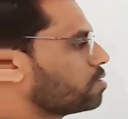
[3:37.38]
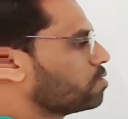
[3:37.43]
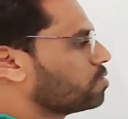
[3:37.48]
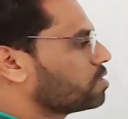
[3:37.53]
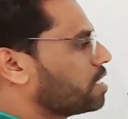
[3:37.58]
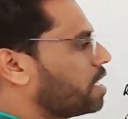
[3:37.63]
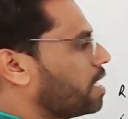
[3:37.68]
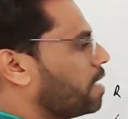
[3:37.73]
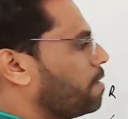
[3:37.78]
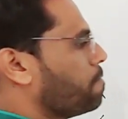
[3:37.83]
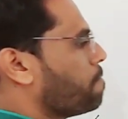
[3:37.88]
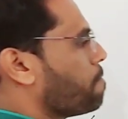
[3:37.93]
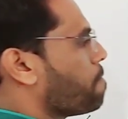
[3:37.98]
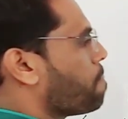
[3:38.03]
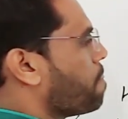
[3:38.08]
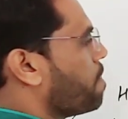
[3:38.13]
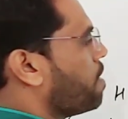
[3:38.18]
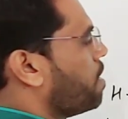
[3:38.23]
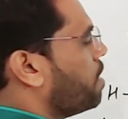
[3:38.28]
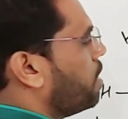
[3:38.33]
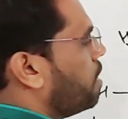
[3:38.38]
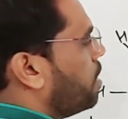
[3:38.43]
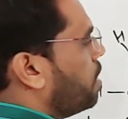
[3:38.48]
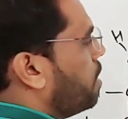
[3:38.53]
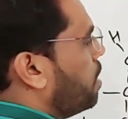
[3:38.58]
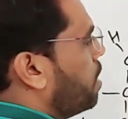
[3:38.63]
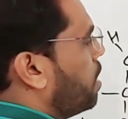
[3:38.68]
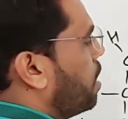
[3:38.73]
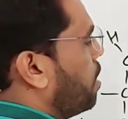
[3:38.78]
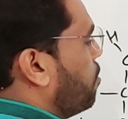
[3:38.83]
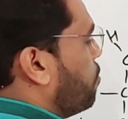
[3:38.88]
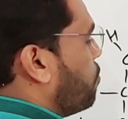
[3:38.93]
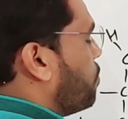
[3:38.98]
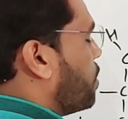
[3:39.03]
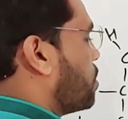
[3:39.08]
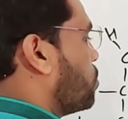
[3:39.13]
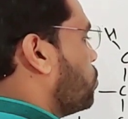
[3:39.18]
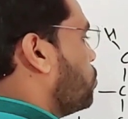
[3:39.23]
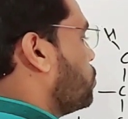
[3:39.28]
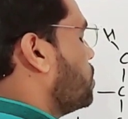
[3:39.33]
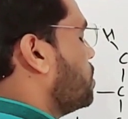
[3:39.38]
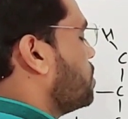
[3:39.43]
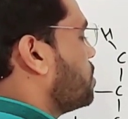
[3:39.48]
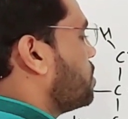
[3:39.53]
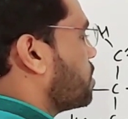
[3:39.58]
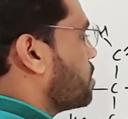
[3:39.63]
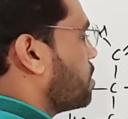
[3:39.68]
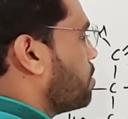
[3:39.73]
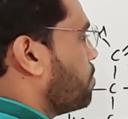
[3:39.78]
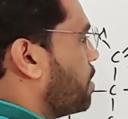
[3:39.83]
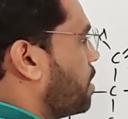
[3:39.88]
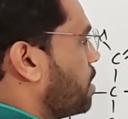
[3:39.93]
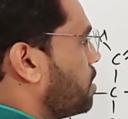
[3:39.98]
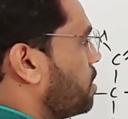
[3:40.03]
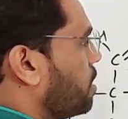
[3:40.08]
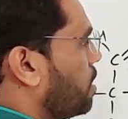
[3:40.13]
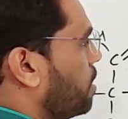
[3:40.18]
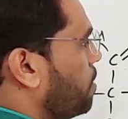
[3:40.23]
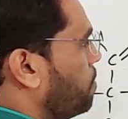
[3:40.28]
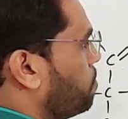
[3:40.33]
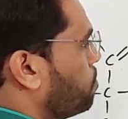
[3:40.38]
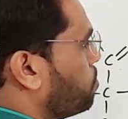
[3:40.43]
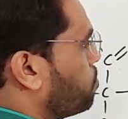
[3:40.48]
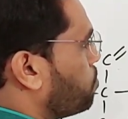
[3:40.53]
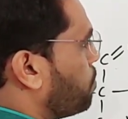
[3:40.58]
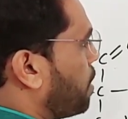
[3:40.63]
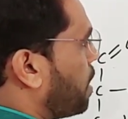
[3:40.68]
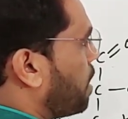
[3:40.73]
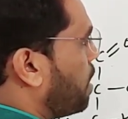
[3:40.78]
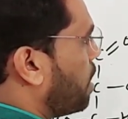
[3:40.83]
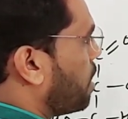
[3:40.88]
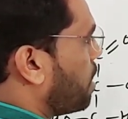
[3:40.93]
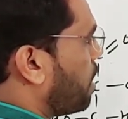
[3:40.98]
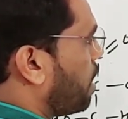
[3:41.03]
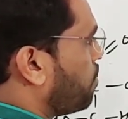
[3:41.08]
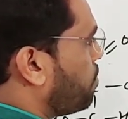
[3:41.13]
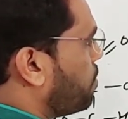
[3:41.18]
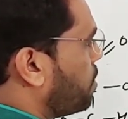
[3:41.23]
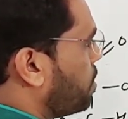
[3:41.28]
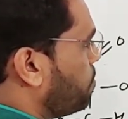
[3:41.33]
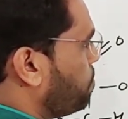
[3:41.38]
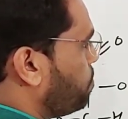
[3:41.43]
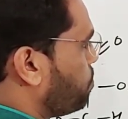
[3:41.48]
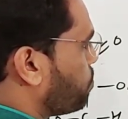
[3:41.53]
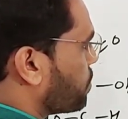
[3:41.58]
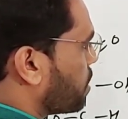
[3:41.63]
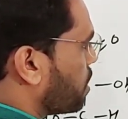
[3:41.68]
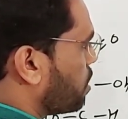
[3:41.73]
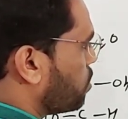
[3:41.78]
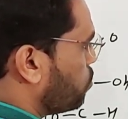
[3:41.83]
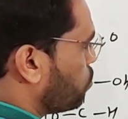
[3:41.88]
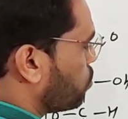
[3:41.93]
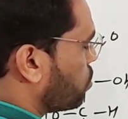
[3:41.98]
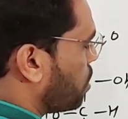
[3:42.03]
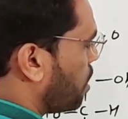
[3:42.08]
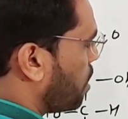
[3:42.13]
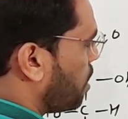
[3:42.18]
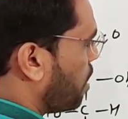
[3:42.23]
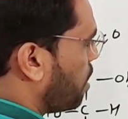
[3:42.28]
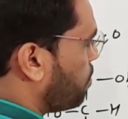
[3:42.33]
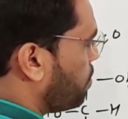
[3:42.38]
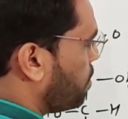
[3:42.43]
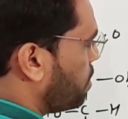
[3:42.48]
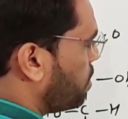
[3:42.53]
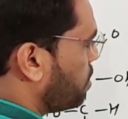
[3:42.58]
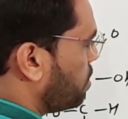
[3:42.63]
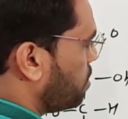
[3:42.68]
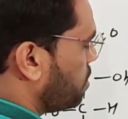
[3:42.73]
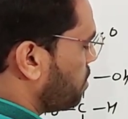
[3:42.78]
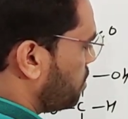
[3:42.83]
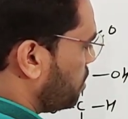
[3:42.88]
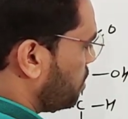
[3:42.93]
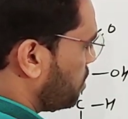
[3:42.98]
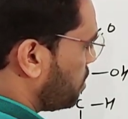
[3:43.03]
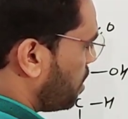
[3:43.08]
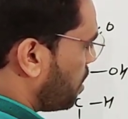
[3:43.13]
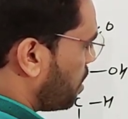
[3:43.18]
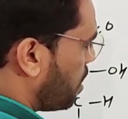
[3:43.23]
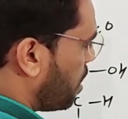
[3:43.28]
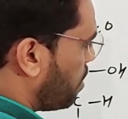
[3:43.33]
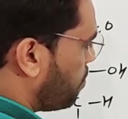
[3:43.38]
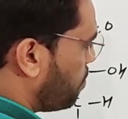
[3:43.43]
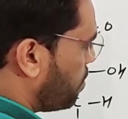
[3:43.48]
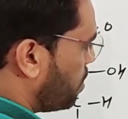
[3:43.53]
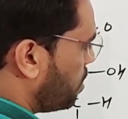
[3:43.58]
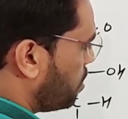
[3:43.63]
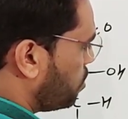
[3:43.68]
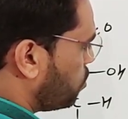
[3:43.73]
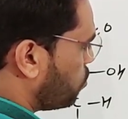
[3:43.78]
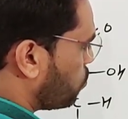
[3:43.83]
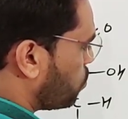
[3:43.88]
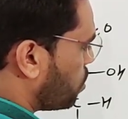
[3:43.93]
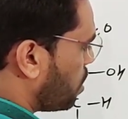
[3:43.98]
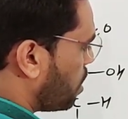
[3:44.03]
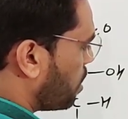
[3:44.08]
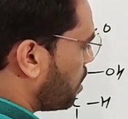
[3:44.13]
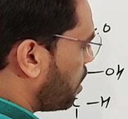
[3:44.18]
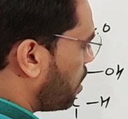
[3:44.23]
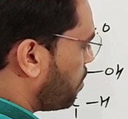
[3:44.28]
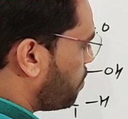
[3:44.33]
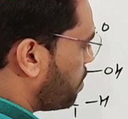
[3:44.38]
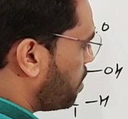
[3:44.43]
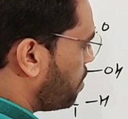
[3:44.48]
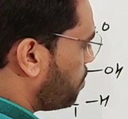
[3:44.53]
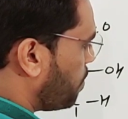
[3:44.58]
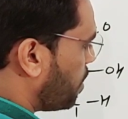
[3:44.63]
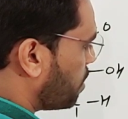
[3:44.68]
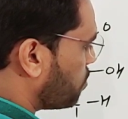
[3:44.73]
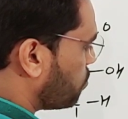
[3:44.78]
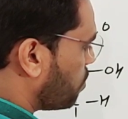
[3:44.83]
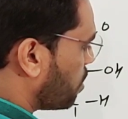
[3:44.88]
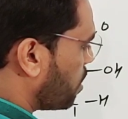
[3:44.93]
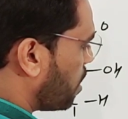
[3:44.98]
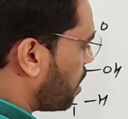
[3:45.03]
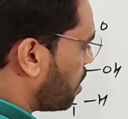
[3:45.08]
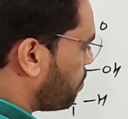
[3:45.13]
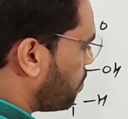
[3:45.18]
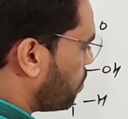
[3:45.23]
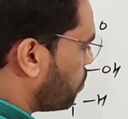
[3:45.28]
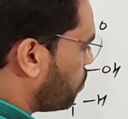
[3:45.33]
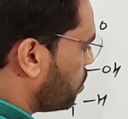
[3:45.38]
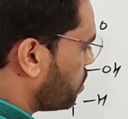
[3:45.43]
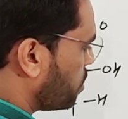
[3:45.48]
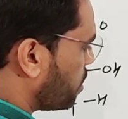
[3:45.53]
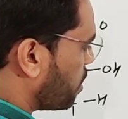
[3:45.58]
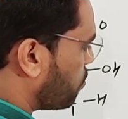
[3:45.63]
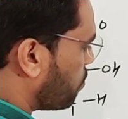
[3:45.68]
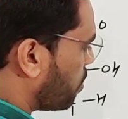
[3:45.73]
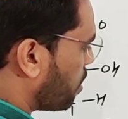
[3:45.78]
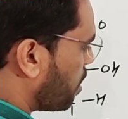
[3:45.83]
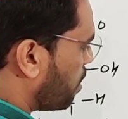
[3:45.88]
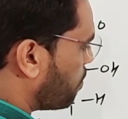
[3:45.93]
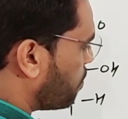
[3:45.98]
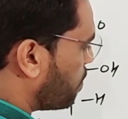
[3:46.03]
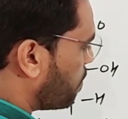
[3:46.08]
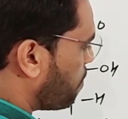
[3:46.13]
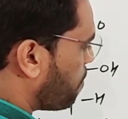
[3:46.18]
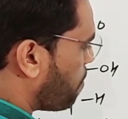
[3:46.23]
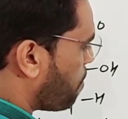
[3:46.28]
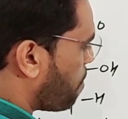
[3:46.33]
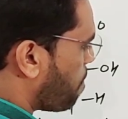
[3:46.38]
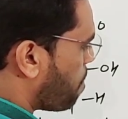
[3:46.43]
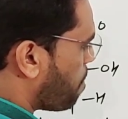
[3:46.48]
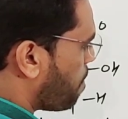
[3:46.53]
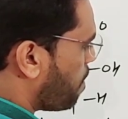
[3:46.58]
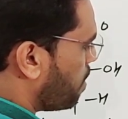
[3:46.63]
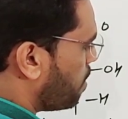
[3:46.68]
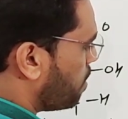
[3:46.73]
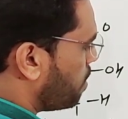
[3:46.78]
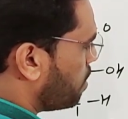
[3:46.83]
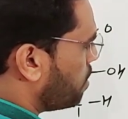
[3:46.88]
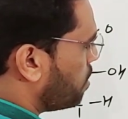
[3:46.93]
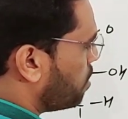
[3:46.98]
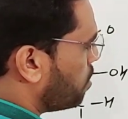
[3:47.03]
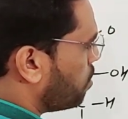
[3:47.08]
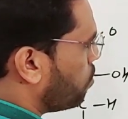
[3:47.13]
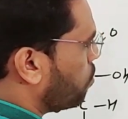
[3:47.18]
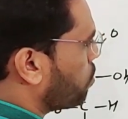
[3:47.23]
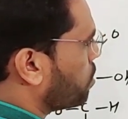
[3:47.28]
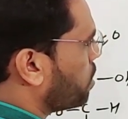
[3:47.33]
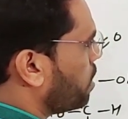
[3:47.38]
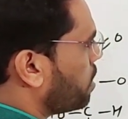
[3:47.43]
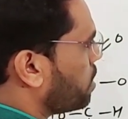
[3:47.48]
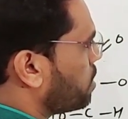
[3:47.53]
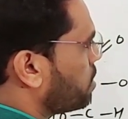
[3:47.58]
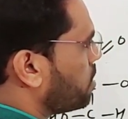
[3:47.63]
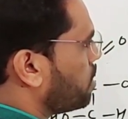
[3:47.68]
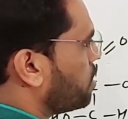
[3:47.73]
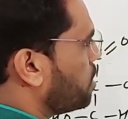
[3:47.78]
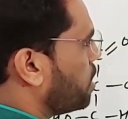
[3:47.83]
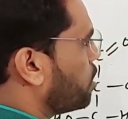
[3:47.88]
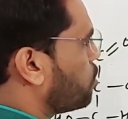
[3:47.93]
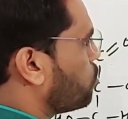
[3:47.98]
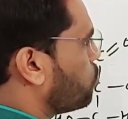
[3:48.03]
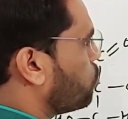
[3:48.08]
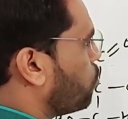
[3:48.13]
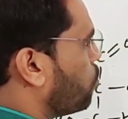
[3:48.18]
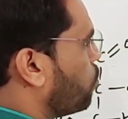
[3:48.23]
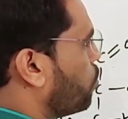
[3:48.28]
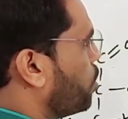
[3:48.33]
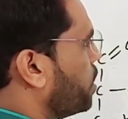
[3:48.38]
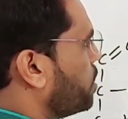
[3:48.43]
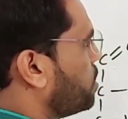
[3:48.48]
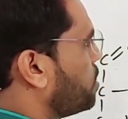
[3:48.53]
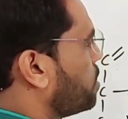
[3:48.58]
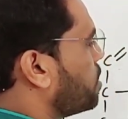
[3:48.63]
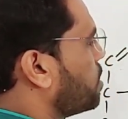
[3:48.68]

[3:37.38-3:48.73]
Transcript: होता है फ्रक्टोज की स्ट्रक्चर बनाते हैं पहला कार्बन दूसरा कार्बन तीसरा कार्बन चौथा कार्बन पांचवा कार्बन और छठवा कार्बन ओके सी एच टू ओ एच